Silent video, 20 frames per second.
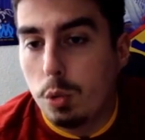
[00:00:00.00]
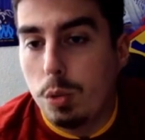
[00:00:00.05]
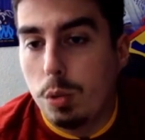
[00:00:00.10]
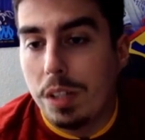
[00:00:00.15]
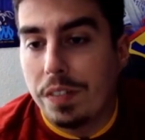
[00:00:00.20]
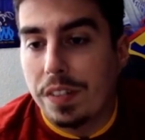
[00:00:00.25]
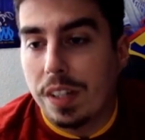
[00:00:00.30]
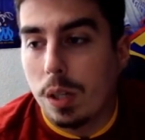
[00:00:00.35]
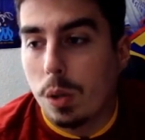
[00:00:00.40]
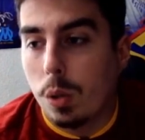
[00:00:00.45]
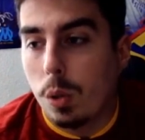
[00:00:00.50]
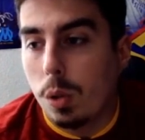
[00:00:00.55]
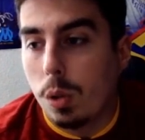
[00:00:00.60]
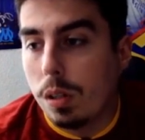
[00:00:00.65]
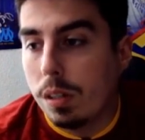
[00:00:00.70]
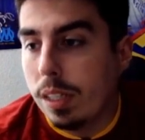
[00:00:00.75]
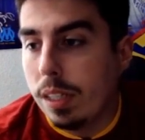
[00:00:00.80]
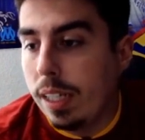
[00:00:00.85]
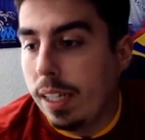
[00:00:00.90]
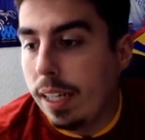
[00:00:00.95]
coup, les
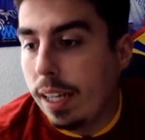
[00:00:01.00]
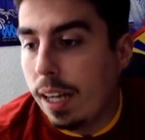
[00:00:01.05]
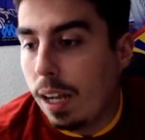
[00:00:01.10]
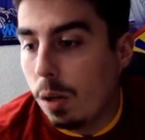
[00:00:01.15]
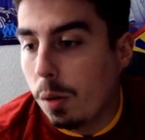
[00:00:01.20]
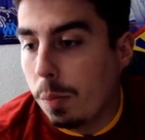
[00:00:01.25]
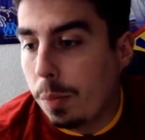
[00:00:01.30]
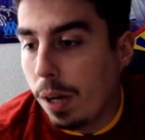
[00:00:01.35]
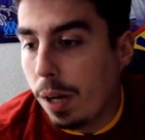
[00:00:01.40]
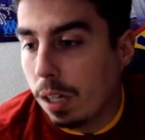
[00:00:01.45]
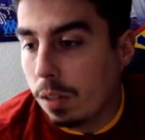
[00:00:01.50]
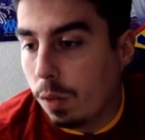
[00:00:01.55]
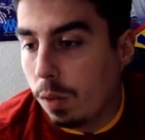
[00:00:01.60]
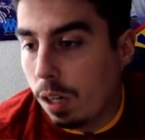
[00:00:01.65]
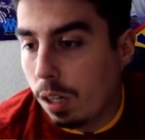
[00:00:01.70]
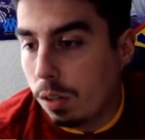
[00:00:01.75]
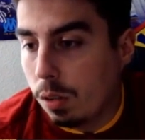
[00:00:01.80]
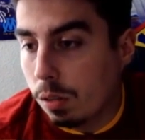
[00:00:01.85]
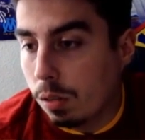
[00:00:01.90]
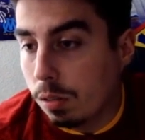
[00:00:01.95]
frérots, il est là le pack,
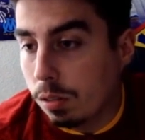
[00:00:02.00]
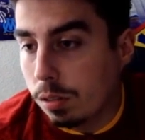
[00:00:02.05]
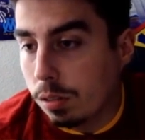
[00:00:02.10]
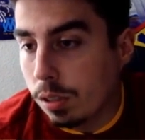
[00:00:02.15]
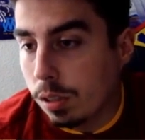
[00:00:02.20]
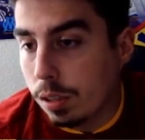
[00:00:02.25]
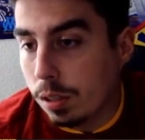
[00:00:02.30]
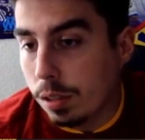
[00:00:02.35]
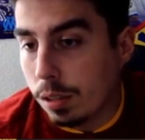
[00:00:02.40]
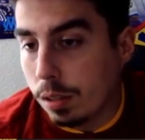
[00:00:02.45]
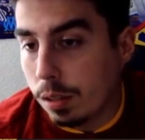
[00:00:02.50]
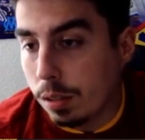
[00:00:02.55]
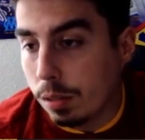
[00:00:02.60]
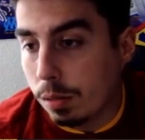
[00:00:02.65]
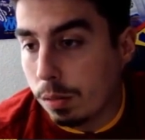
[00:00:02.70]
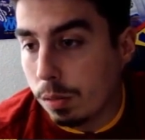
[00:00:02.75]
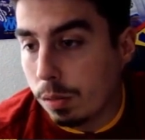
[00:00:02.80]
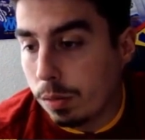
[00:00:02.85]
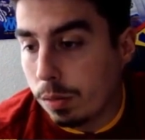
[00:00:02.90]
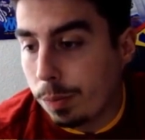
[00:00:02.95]
voilà. Donc c'est
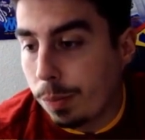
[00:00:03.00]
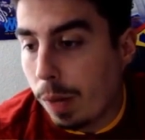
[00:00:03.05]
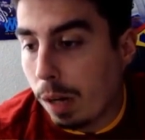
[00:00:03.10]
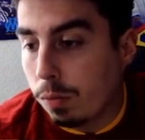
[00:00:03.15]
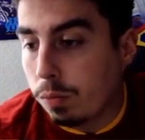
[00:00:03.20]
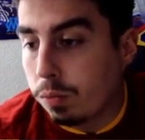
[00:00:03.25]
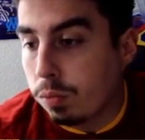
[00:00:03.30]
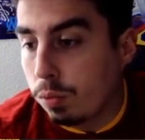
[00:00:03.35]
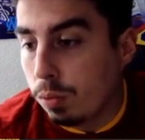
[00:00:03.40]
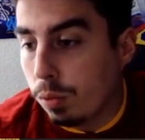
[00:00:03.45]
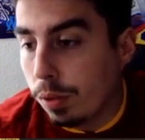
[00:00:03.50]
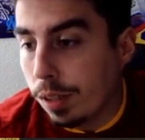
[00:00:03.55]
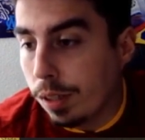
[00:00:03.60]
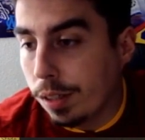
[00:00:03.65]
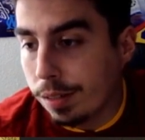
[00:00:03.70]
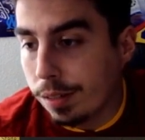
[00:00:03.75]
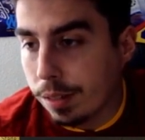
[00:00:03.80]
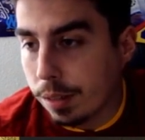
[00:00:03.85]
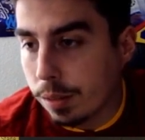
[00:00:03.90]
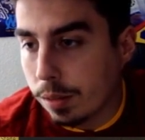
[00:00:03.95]
pas fou,
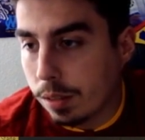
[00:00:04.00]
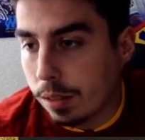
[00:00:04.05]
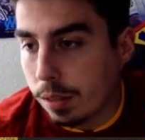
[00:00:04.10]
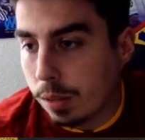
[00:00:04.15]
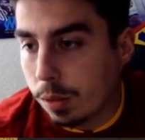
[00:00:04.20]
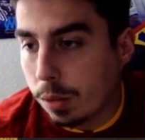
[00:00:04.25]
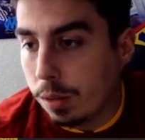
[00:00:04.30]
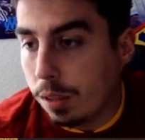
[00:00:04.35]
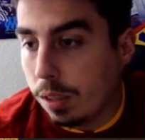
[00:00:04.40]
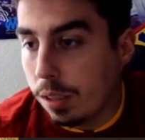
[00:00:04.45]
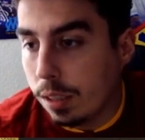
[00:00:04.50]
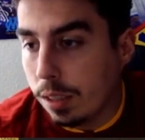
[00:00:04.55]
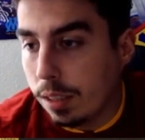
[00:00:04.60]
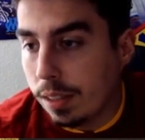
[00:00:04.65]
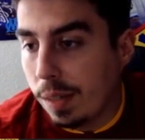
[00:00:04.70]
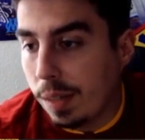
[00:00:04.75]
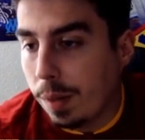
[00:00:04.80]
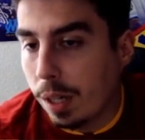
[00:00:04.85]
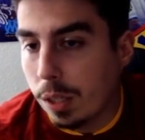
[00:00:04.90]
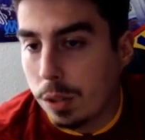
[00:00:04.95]
hein. c'est que des
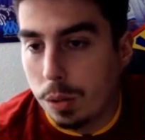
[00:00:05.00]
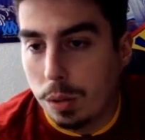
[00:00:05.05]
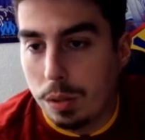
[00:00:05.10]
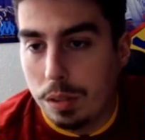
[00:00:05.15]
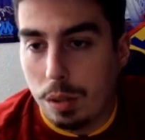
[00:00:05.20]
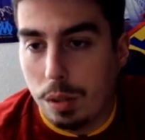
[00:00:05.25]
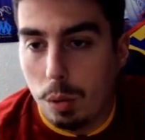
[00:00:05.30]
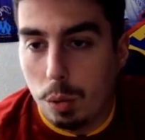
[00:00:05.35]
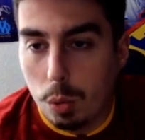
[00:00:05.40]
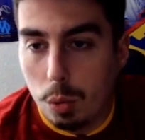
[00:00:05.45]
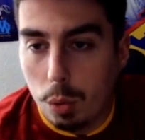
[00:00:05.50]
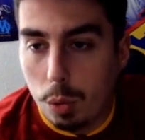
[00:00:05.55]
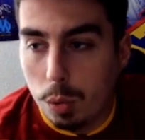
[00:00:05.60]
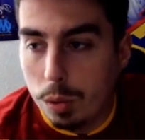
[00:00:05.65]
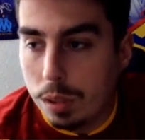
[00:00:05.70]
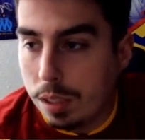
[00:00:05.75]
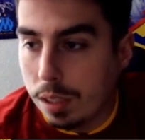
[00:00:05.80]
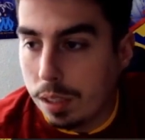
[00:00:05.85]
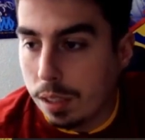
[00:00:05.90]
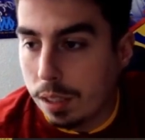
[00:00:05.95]
célébrations, des logos,
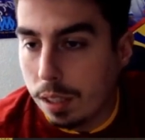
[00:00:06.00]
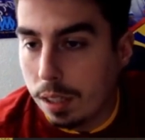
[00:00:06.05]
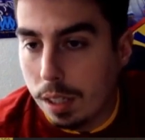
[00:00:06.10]
des,